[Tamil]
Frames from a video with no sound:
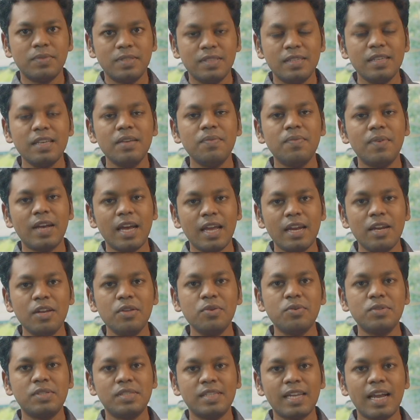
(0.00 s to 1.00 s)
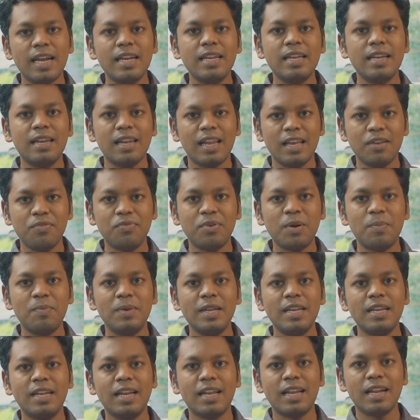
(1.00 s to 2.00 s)
சி வேர் டு யூ ஸ்டாண்ட் இன் லைஃப்
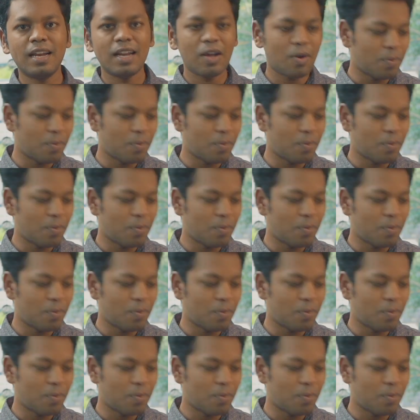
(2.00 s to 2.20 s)
அப்படின்னு கேட்டாங்க